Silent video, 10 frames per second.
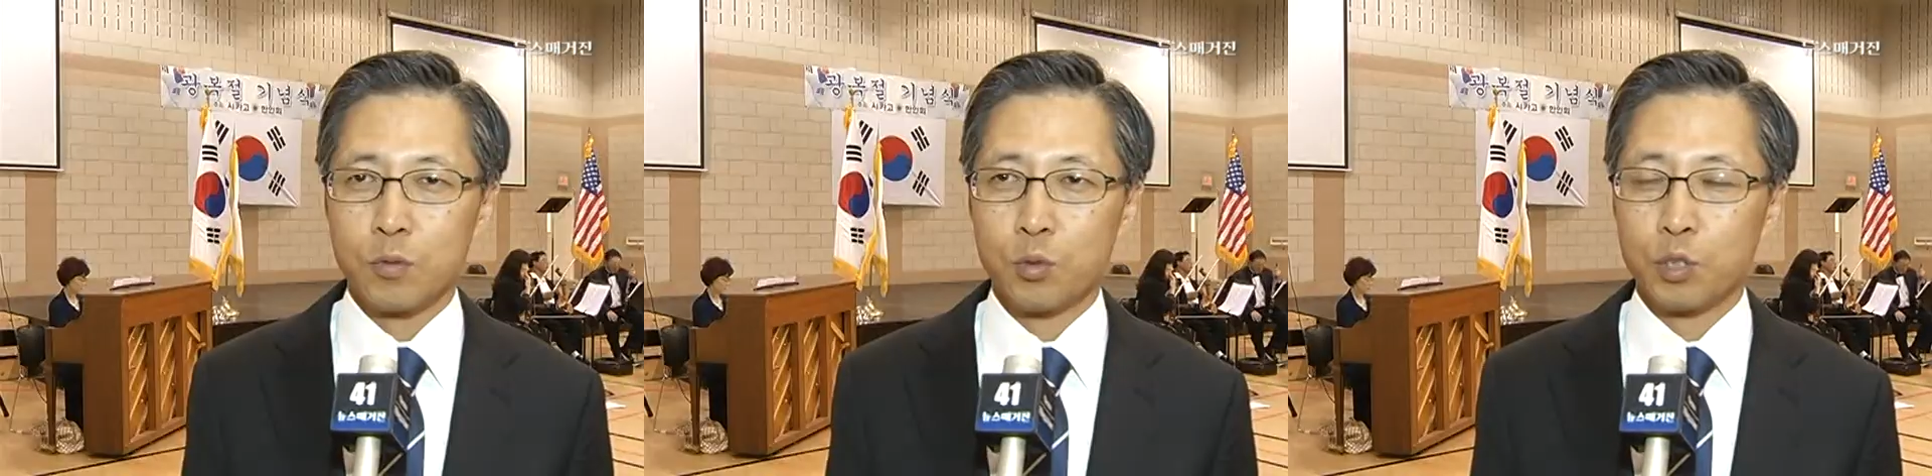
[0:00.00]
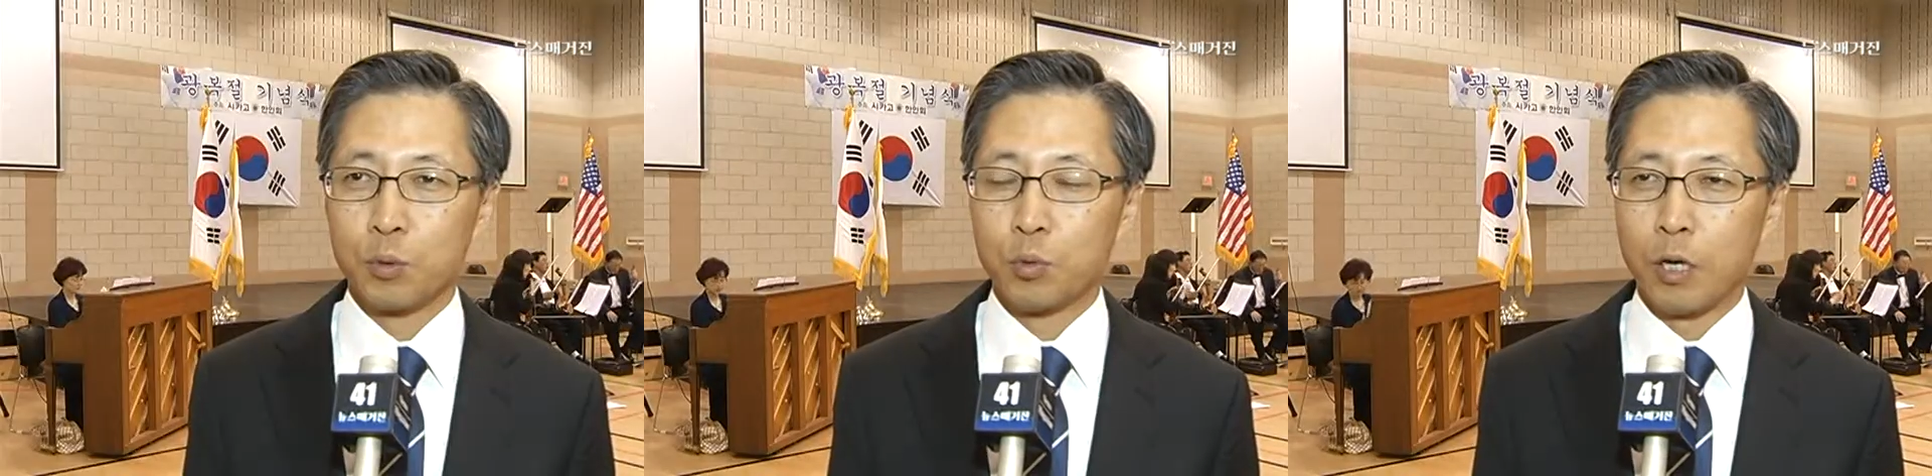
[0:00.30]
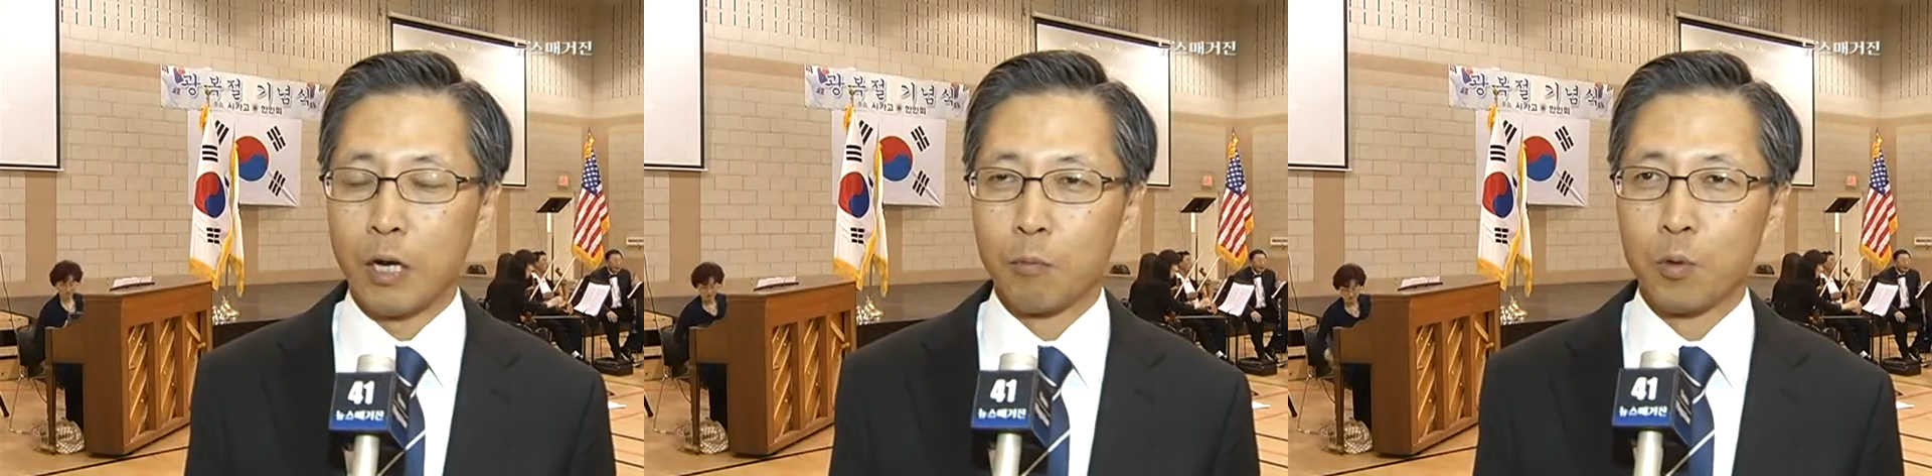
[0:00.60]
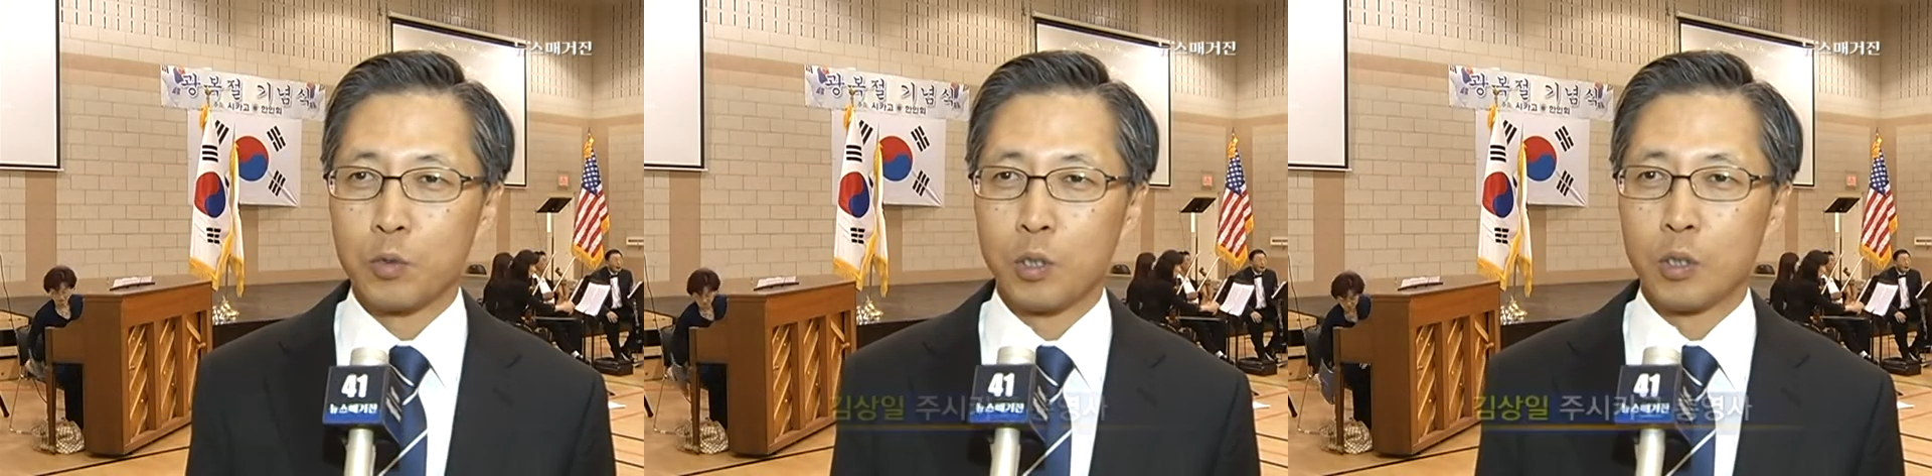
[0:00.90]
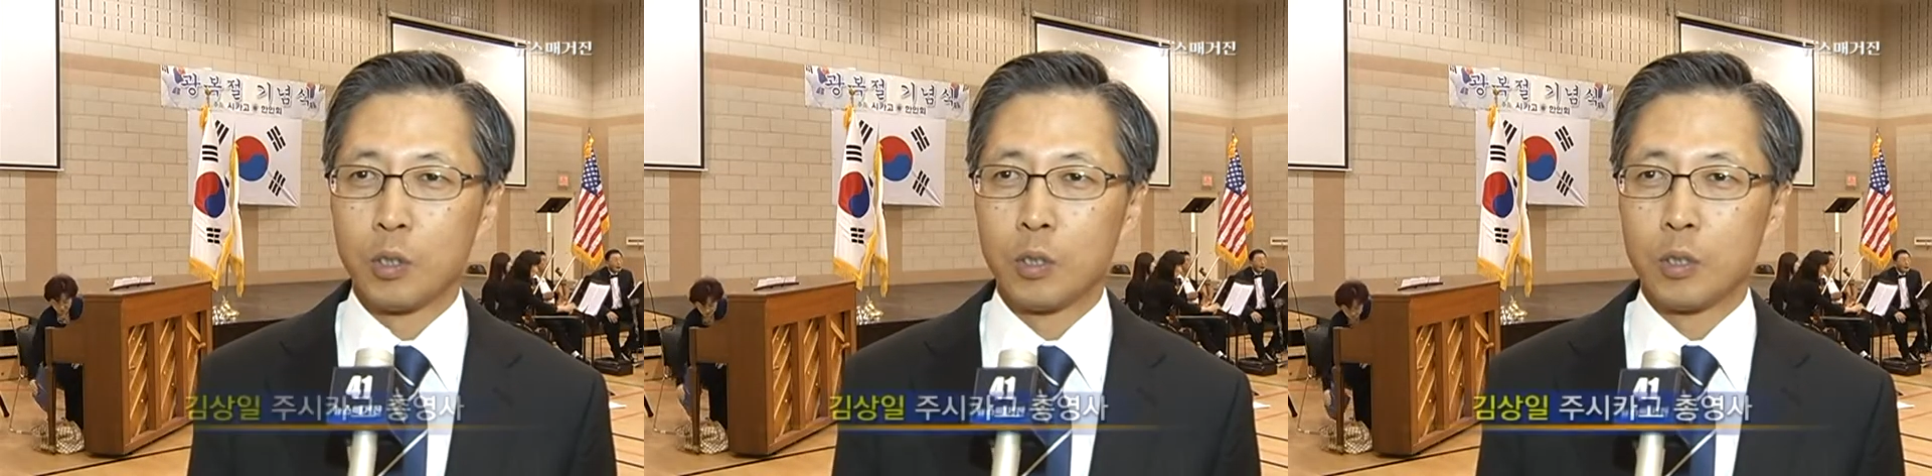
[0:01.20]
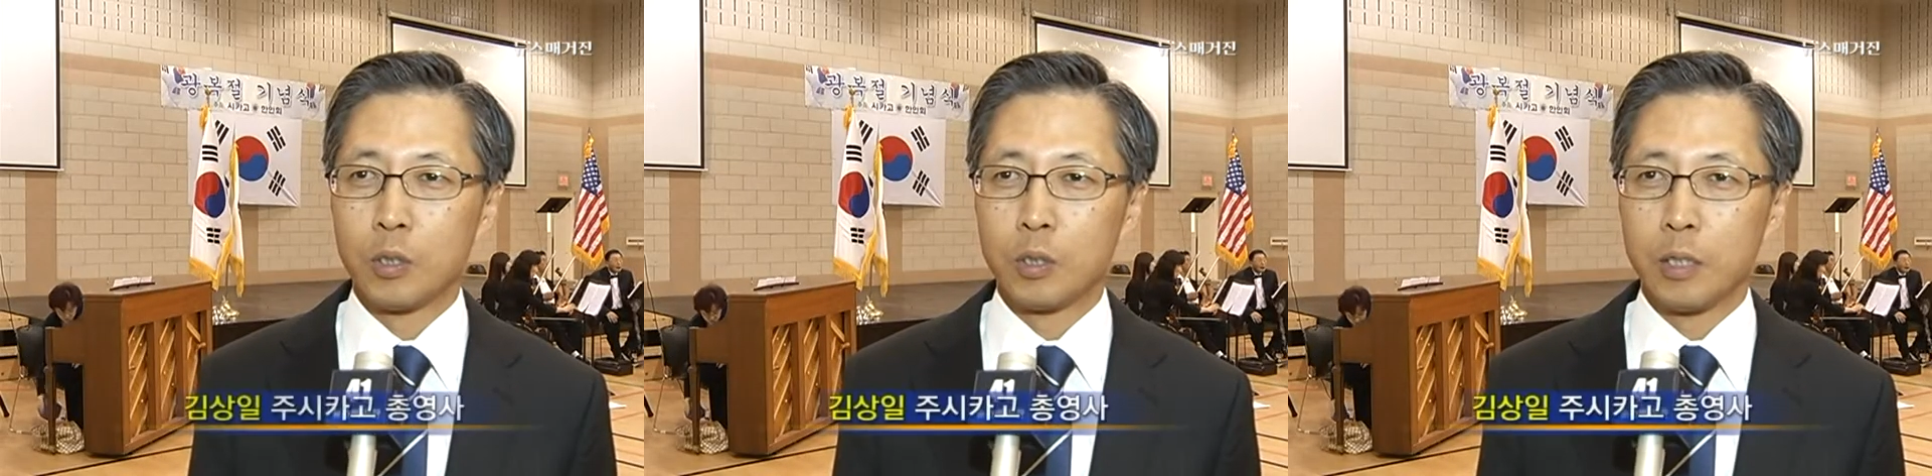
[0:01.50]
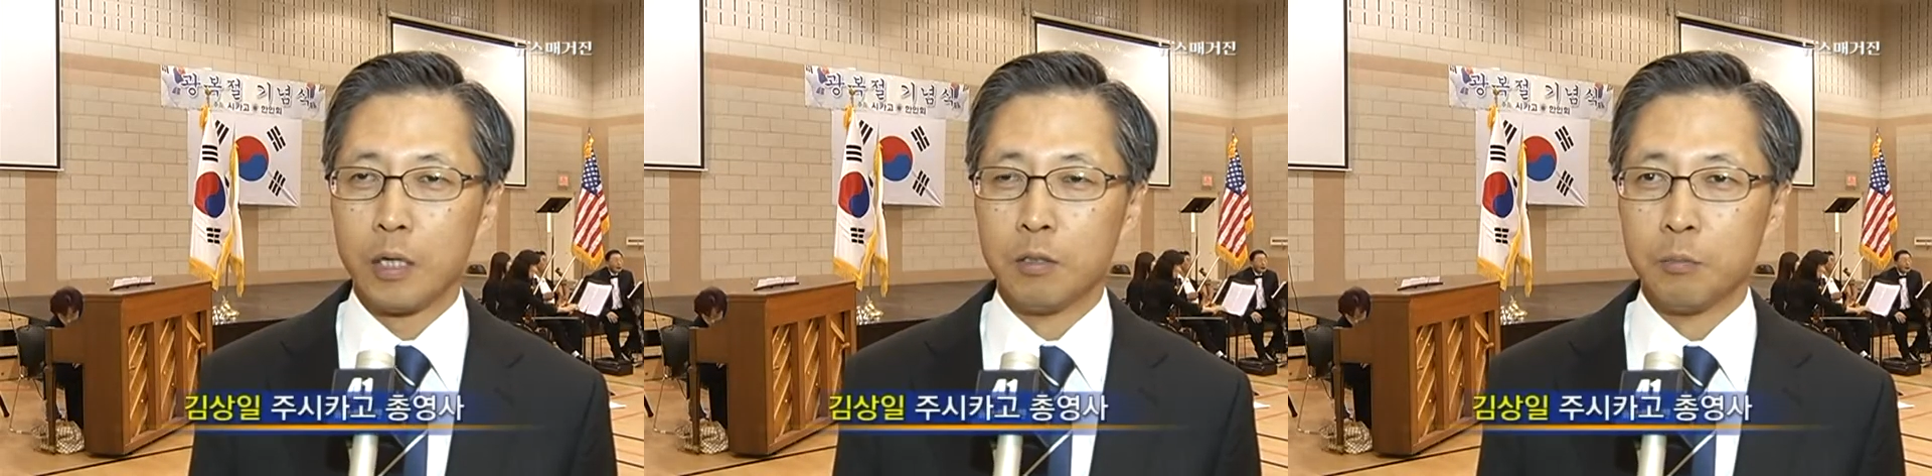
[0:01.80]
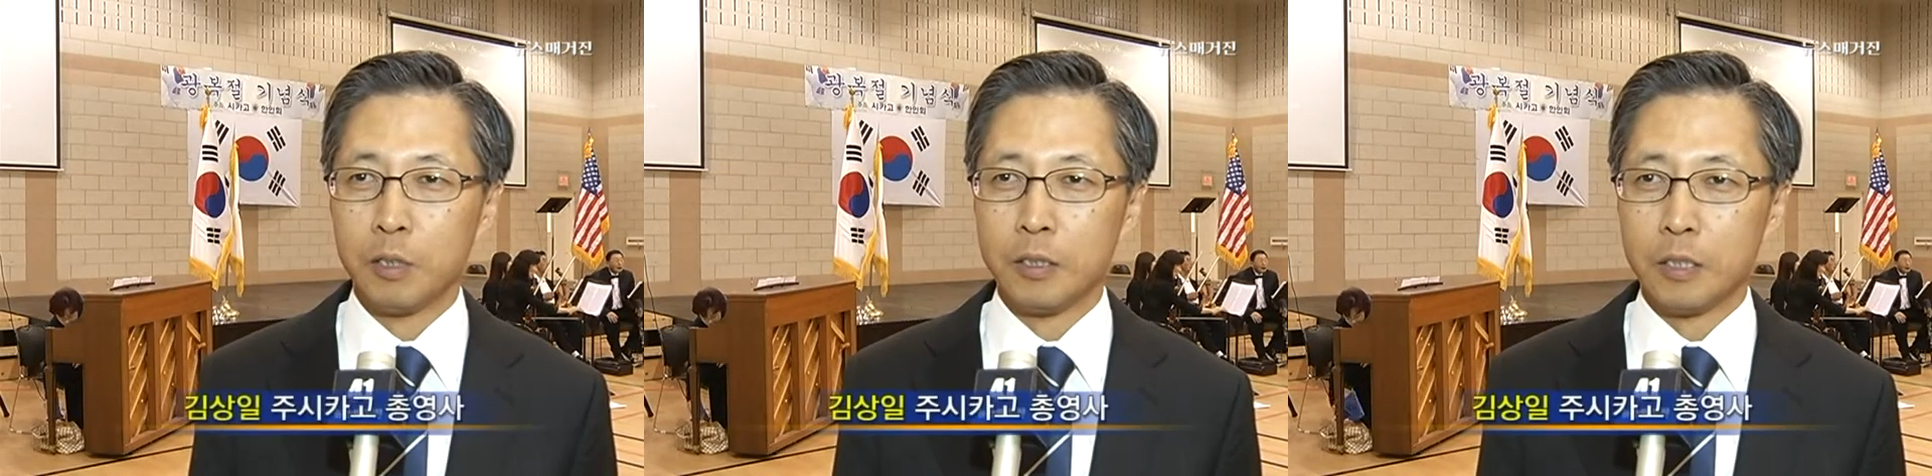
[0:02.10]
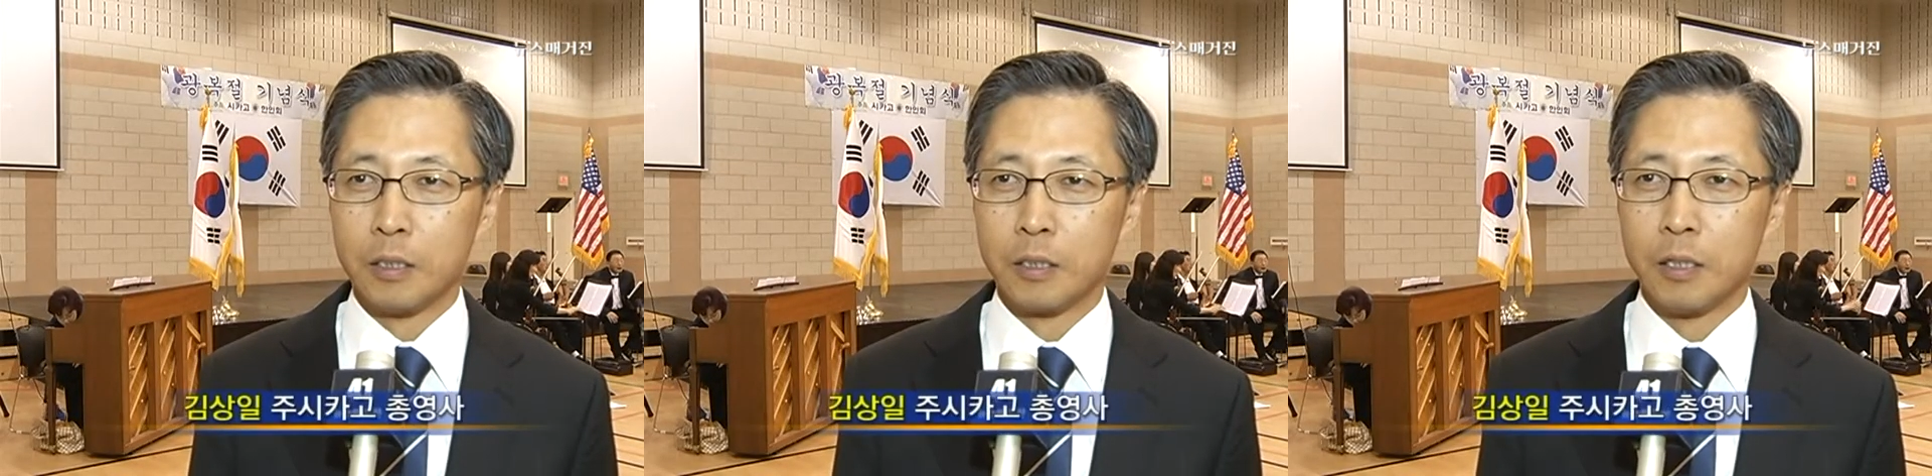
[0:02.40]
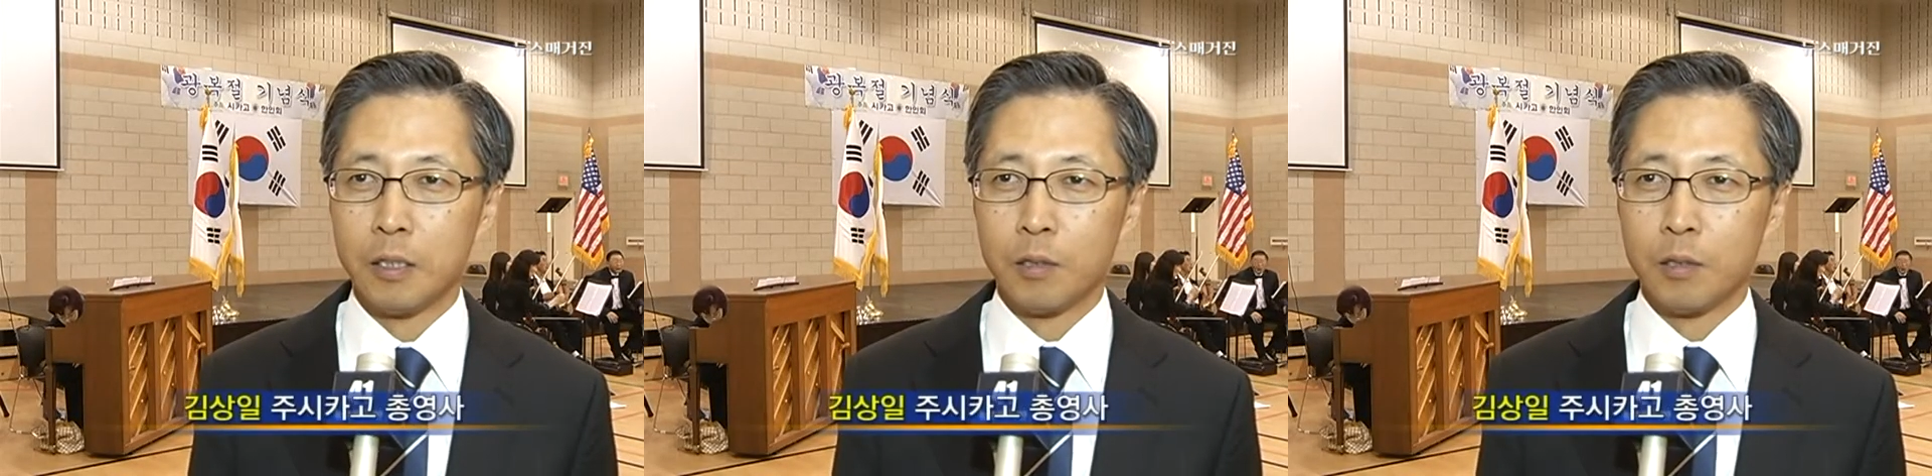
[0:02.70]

69회 강복절의 의미는